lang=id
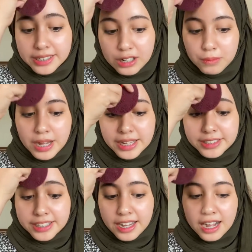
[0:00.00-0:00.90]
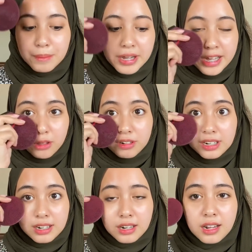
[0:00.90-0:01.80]
serum aja nggak pakai
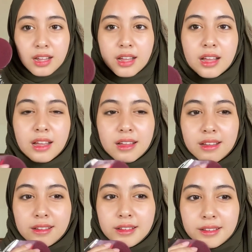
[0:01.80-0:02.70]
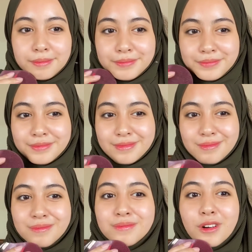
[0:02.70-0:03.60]
toner?
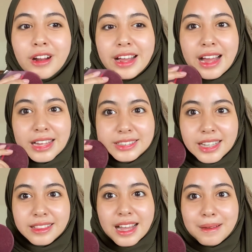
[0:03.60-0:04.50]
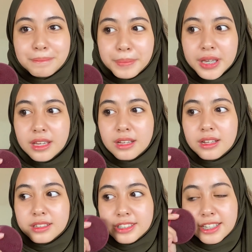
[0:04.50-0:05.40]
Hmm, boleh aja tapi
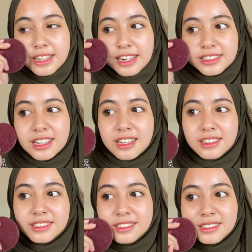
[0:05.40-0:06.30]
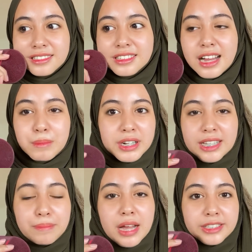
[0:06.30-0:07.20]
skincarenya nggak
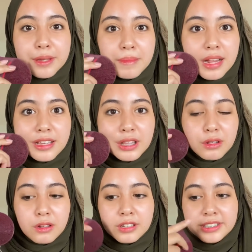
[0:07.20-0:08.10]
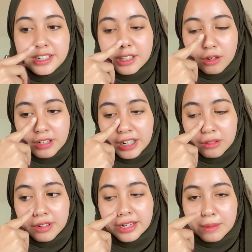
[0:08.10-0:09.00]
meresap maksimal gitu loh. Jadi toner itu
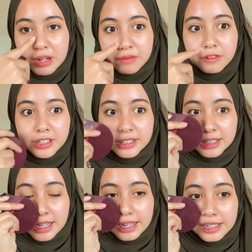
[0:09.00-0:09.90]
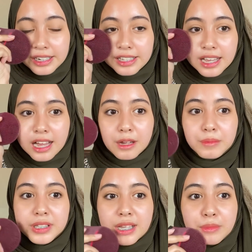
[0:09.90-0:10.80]
kan emang fungsinya selain dia
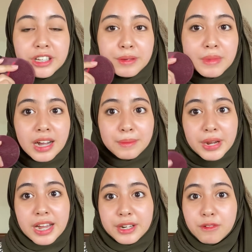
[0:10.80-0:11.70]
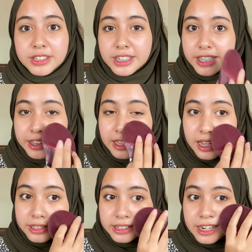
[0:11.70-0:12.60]
bisa menyeimbangkan pH di wajah kita
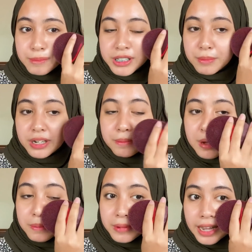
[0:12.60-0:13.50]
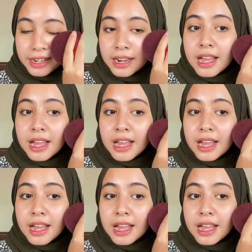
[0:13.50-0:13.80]
dan bisa melembabkan,